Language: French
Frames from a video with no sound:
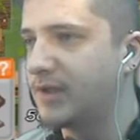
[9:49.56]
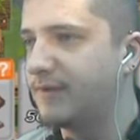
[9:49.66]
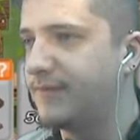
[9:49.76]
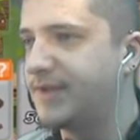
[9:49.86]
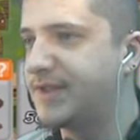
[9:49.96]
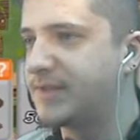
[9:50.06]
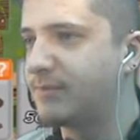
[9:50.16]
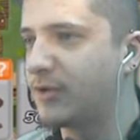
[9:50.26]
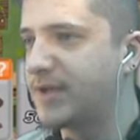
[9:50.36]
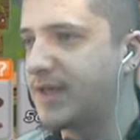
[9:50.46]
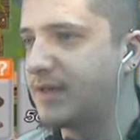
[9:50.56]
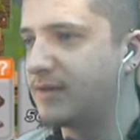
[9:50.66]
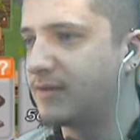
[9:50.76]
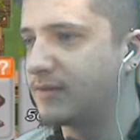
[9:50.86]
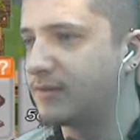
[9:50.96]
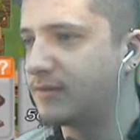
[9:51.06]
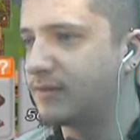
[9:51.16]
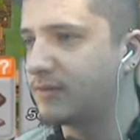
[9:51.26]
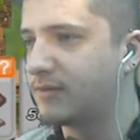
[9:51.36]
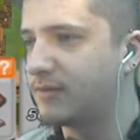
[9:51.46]
Vicis bordel.
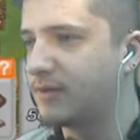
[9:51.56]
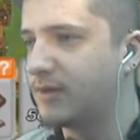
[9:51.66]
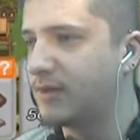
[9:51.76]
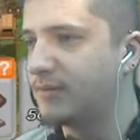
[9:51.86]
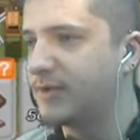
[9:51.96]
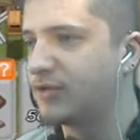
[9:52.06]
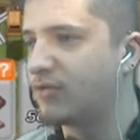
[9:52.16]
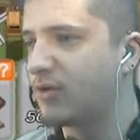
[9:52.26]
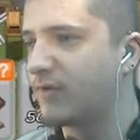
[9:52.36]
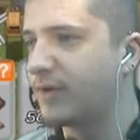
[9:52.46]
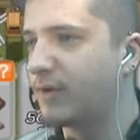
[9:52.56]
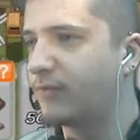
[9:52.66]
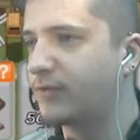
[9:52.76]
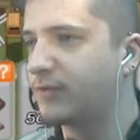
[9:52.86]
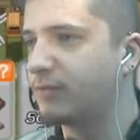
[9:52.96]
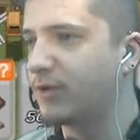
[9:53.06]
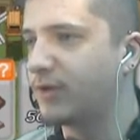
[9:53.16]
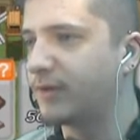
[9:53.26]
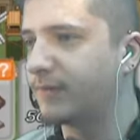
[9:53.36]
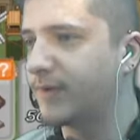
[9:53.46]
Mais je crois qu'on va leur foutre une
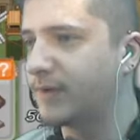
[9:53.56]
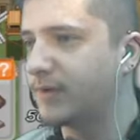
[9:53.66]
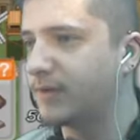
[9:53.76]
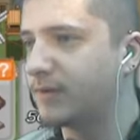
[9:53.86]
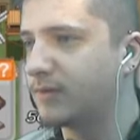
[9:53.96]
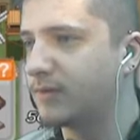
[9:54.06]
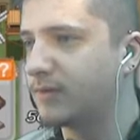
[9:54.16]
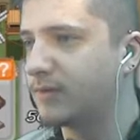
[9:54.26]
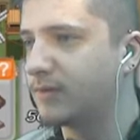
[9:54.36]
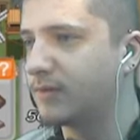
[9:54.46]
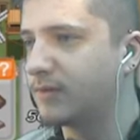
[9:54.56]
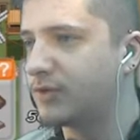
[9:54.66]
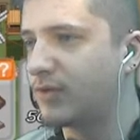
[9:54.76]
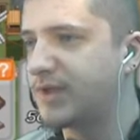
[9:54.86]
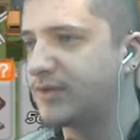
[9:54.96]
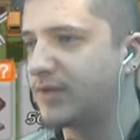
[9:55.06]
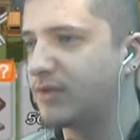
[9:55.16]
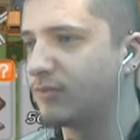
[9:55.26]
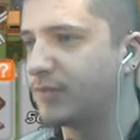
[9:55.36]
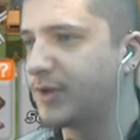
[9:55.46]
branlée, en fait, là. Je crois qu'ils ont rien
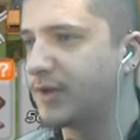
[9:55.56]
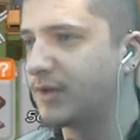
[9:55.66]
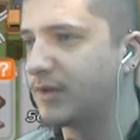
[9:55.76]
compris.